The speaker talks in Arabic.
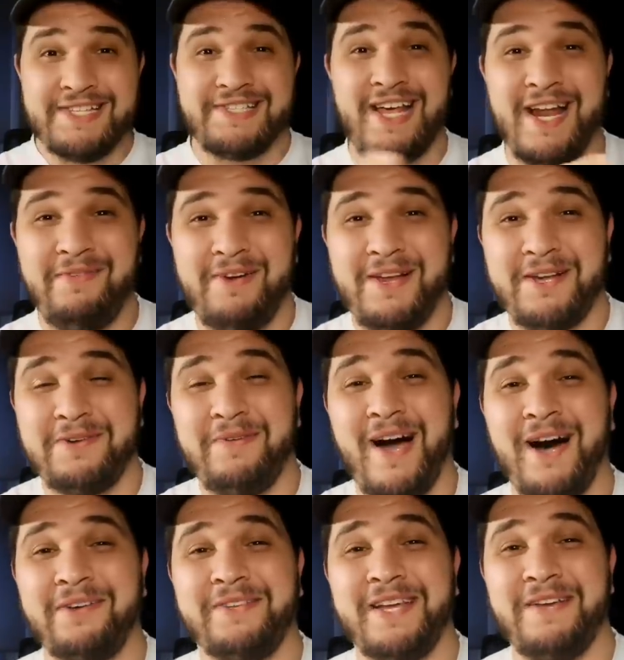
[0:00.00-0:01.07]
السلام عليكم
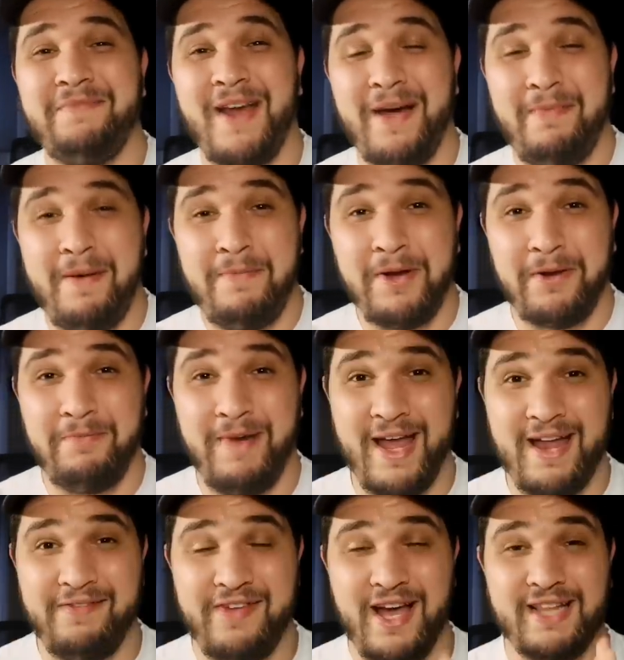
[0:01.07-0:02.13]
خاوتي مرحبا بكم
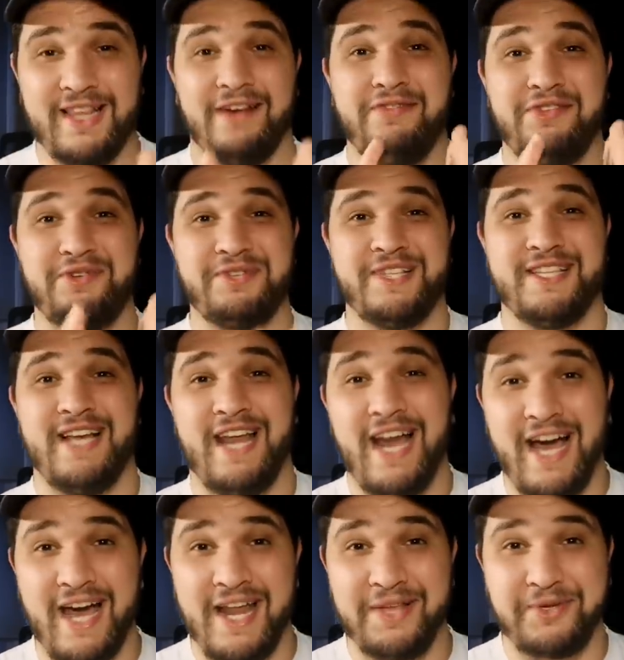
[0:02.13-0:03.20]
معنا في هذا فيديو جديد
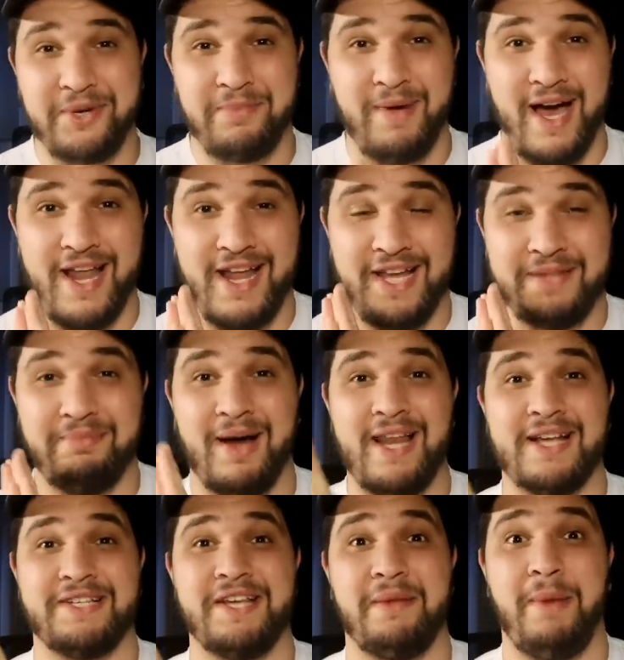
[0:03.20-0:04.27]
على قناتكم قناه
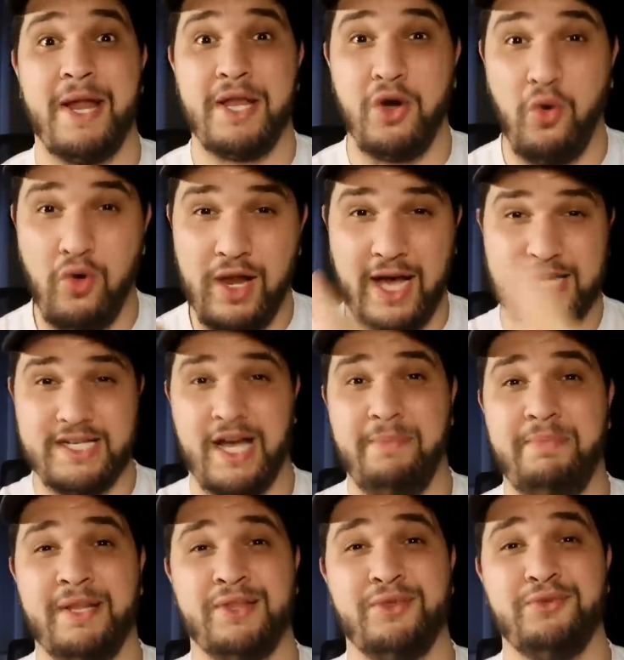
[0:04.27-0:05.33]
مالك جرماني اول حاجه
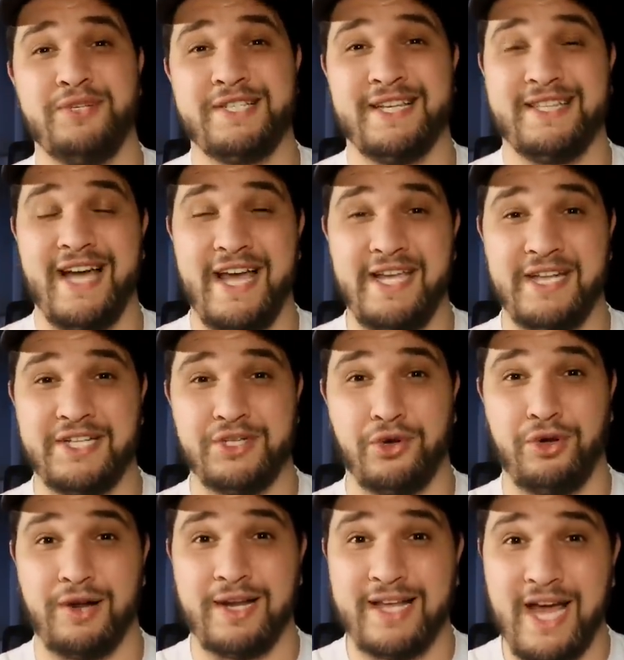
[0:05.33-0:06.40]
حبيت نوجه تحيه
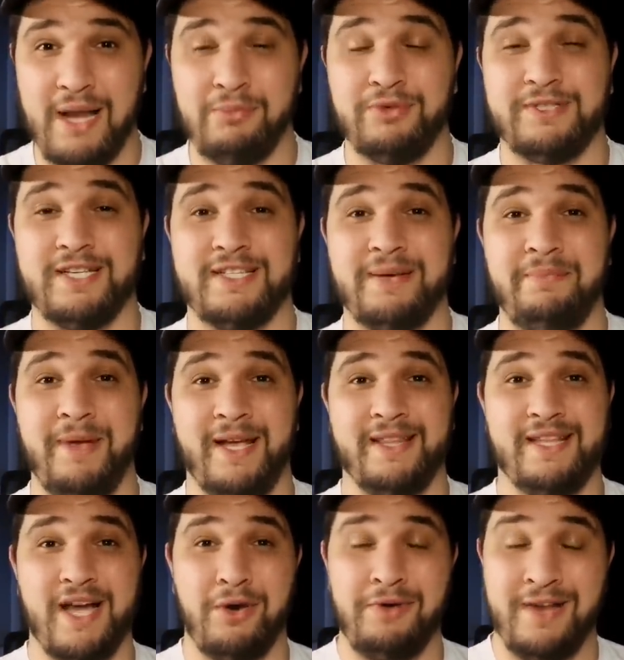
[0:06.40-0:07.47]
شكر لكاع
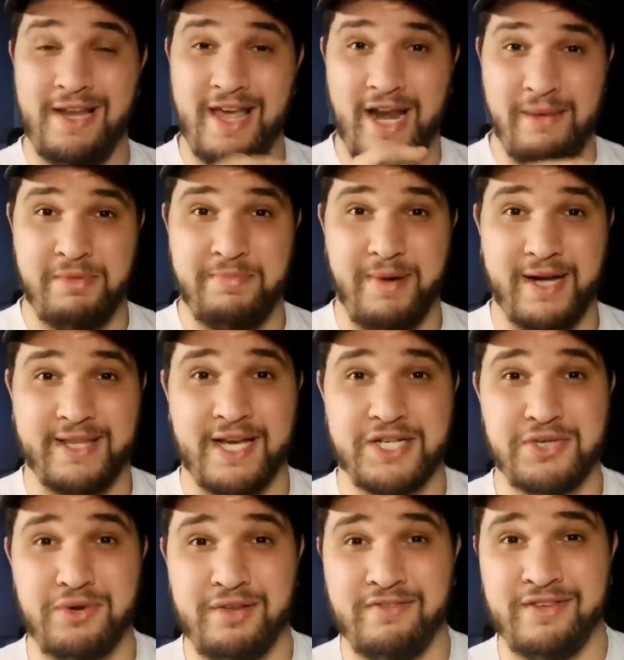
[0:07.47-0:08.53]
المتتبعين ديالي اللي راهم
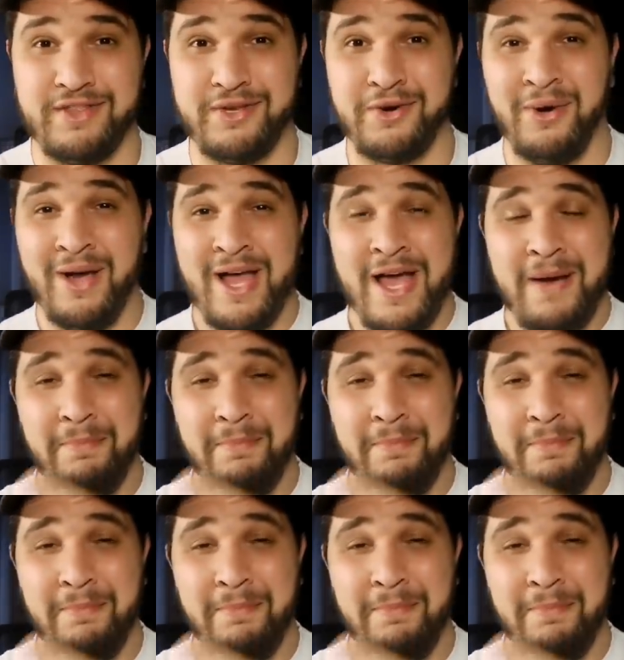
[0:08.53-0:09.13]
يبارطاجيو لي فيديو